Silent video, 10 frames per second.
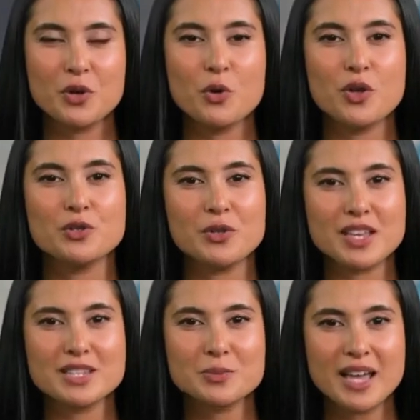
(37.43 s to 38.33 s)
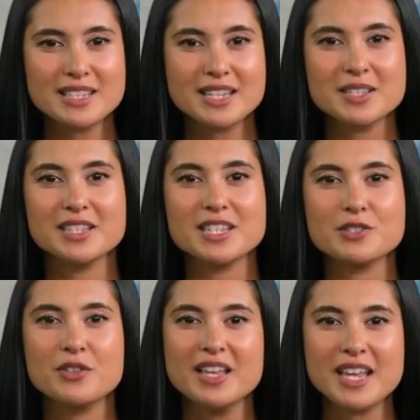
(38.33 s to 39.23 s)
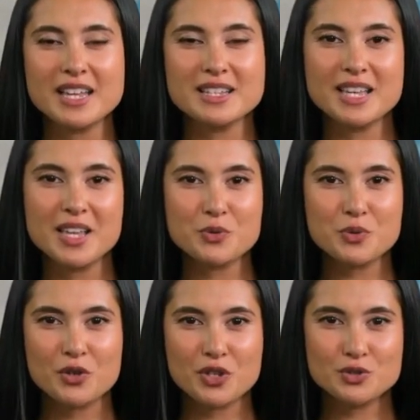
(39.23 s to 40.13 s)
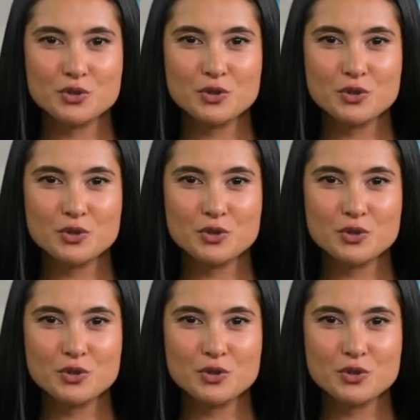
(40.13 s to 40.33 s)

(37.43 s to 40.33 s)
quando Chris Benz ha deciso di realizzare un orologio